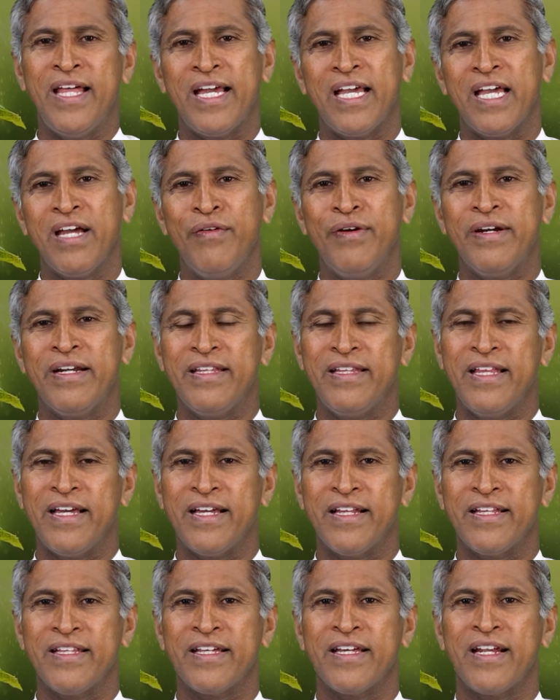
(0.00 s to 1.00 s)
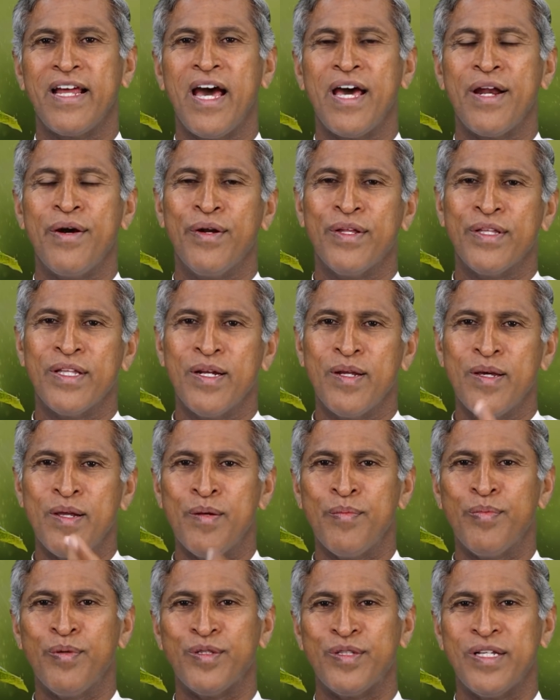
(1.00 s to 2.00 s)
తాగామంటే దగ్గర దగ్గర ఆరు వందలు
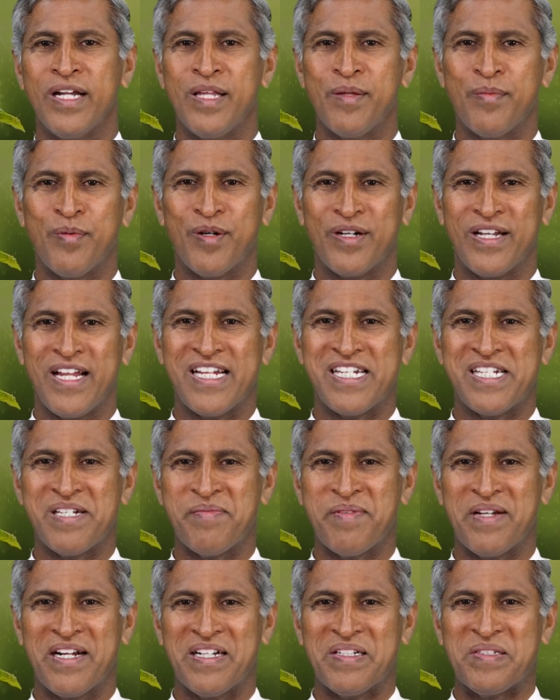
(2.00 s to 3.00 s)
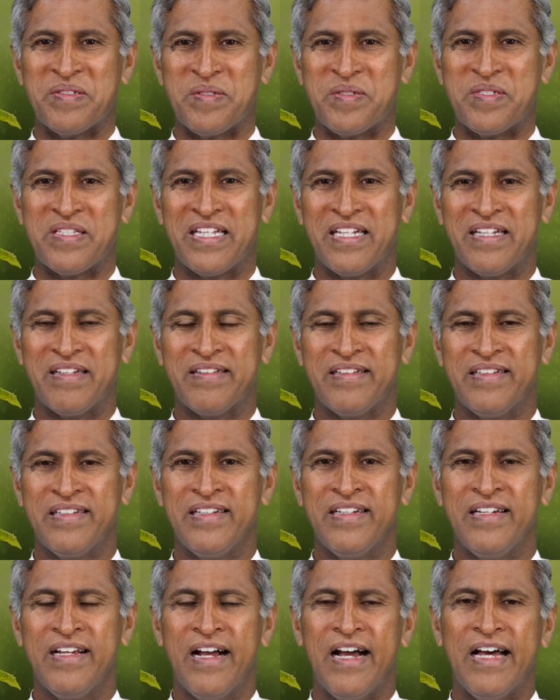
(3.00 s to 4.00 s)
వెళ్ళిపోతున్నది పొటాషియం ఇక్కడ చూస్తే
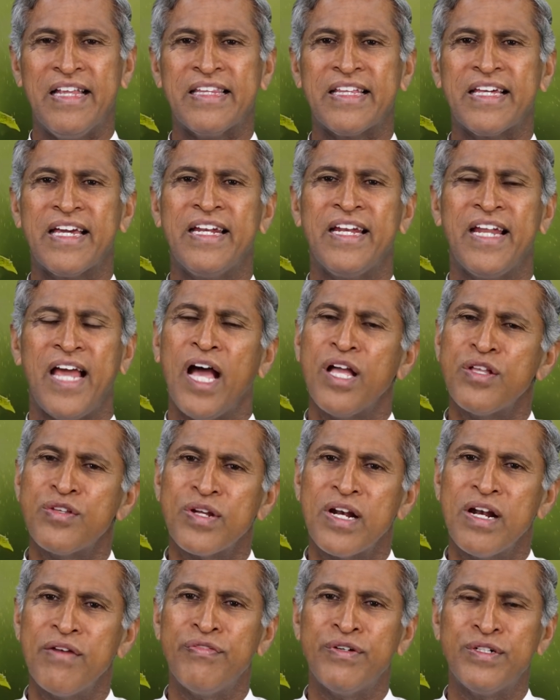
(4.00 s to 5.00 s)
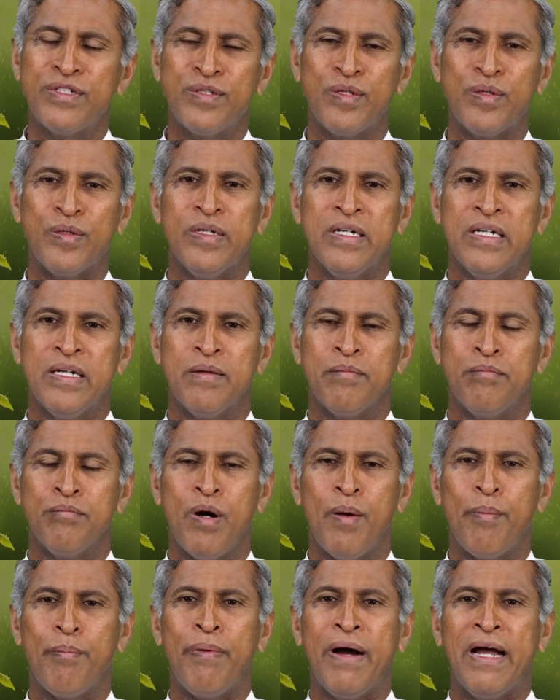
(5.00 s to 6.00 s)
అందుకని న్యాచురల్ ఫుడ్స్లో
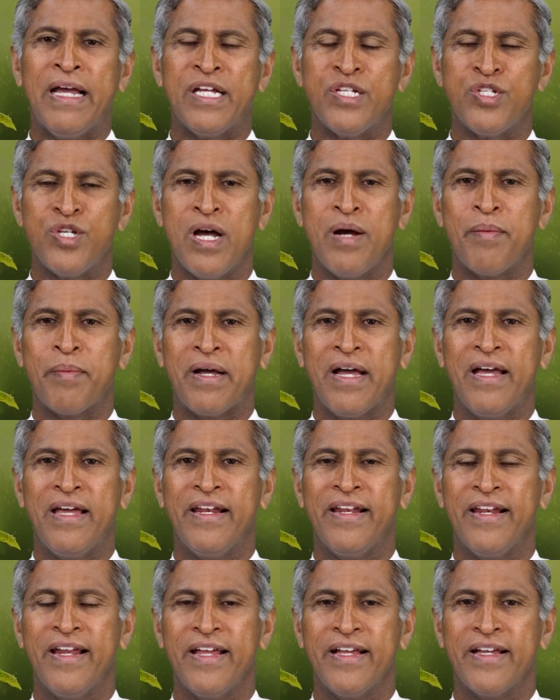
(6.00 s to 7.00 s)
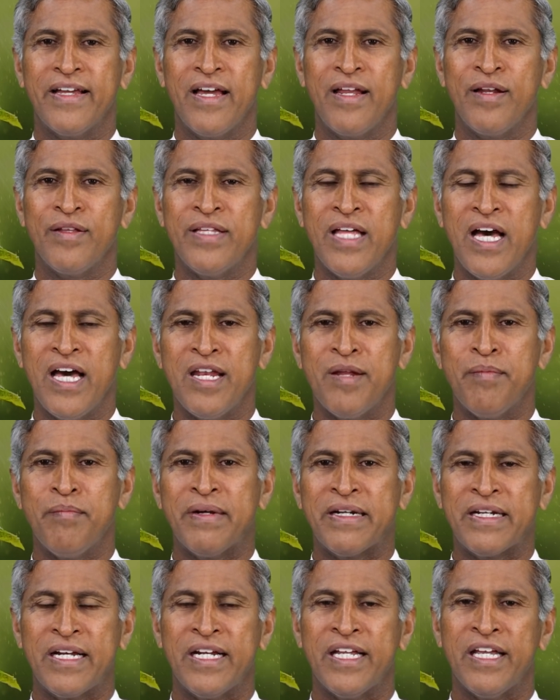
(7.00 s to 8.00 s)
బొప్పాయి జామకాయలు రేకాయలు
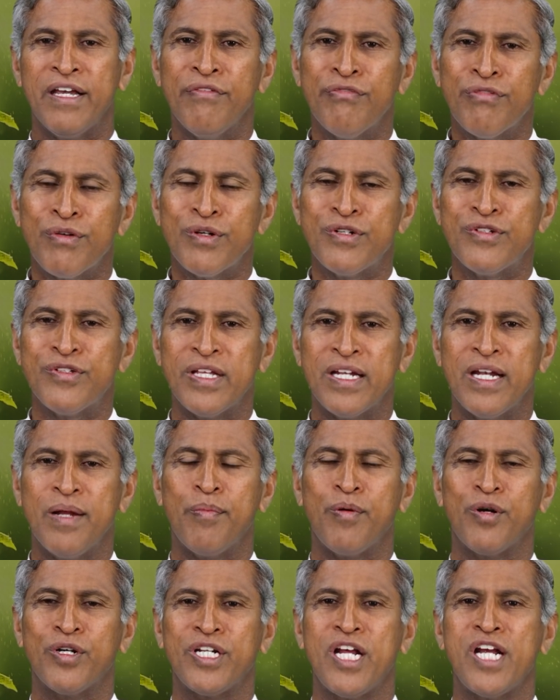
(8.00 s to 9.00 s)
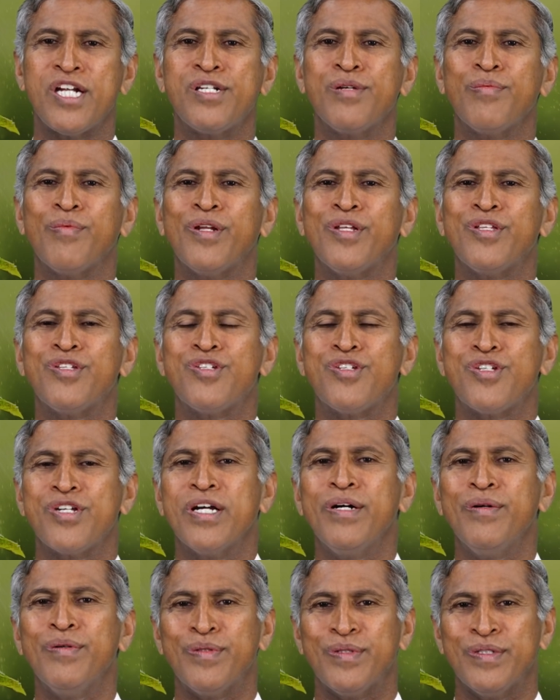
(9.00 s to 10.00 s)
దానిమ్మ ఇట్లా ఏ ఫ్రూట్స్ తిన్నా పొటాషియం
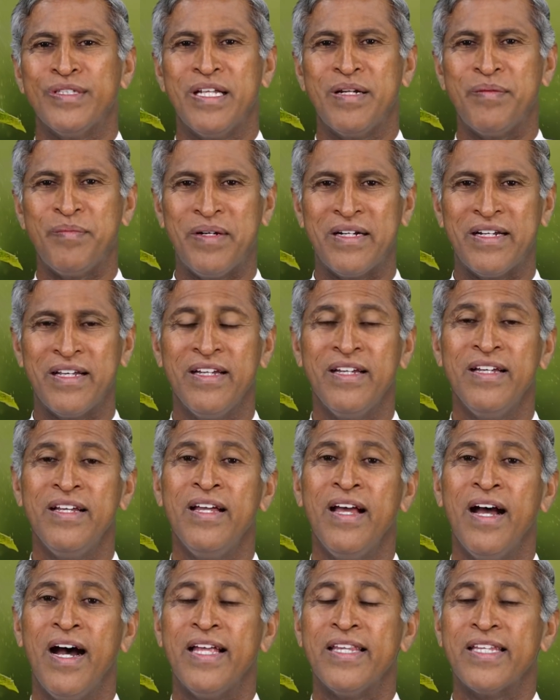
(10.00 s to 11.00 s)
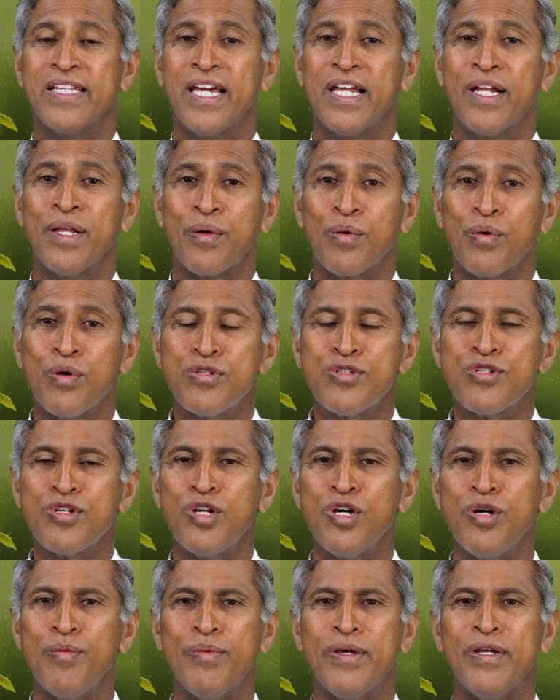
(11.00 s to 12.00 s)
రిచ్గా ఉంటుందన్నమాట అందుకని
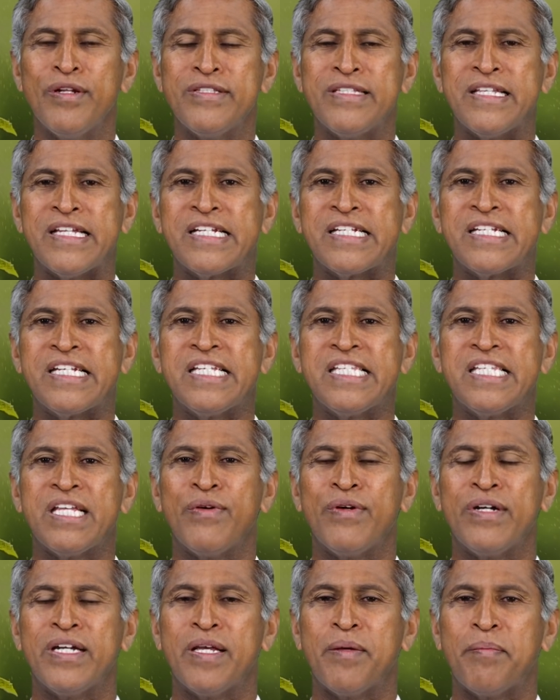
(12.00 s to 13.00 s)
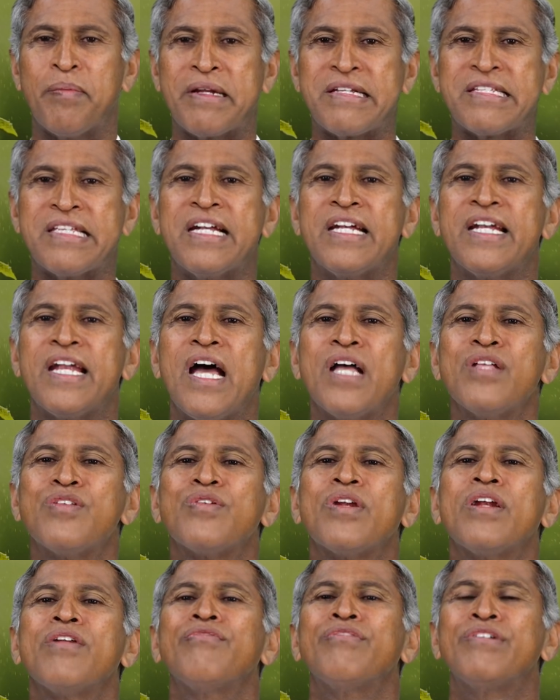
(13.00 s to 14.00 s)
రోజులో మీరు సిక్స్టీ సెవెంటీ పర్సెంట్
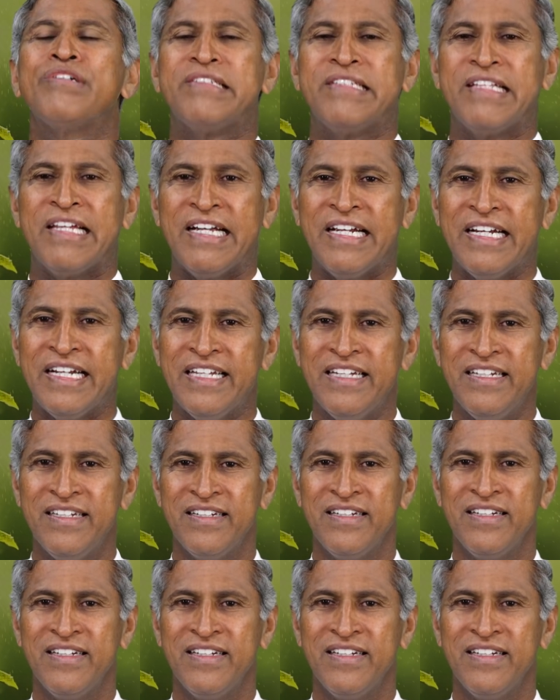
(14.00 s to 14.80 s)
న్యాచురల్ ఫుడ్స్ తినండి